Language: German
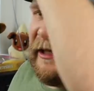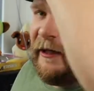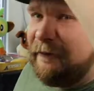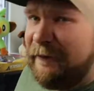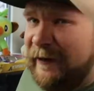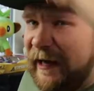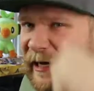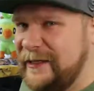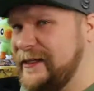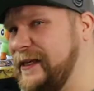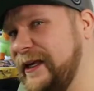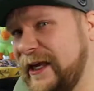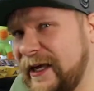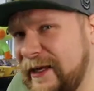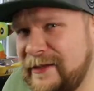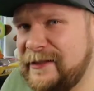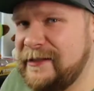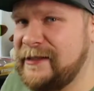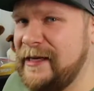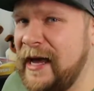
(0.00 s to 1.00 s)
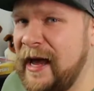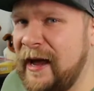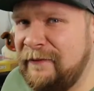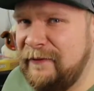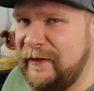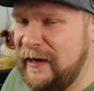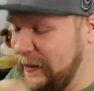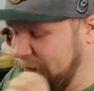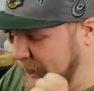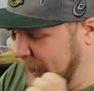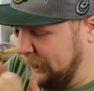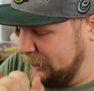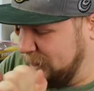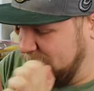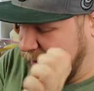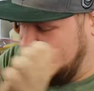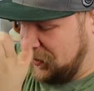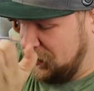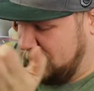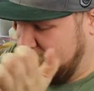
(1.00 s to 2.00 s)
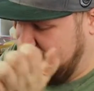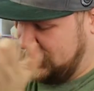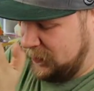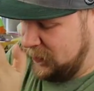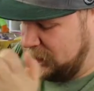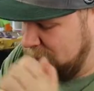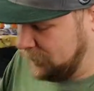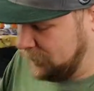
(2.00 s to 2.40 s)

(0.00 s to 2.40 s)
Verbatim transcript: Vielleicht kriegt's ja, vielleicht klappt's ja heute